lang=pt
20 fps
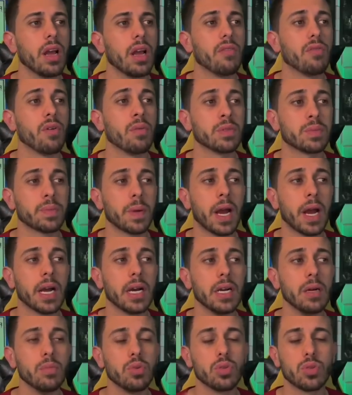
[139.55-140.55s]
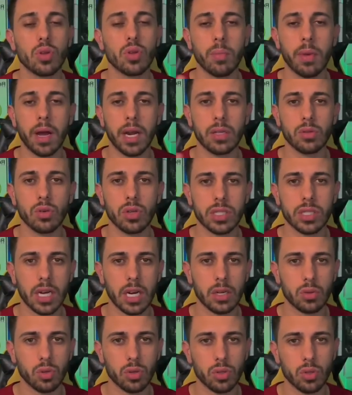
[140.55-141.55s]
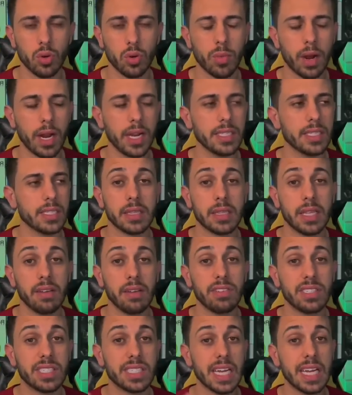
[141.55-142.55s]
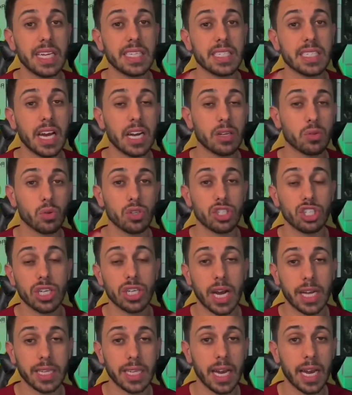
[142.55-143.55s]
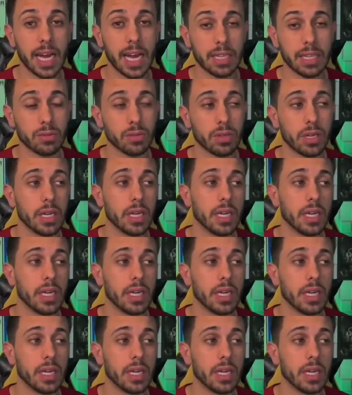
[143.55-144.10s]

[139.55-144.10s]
Fomos para ambos tomarem dois cartões ou mais, teve seis cartões de cada lado.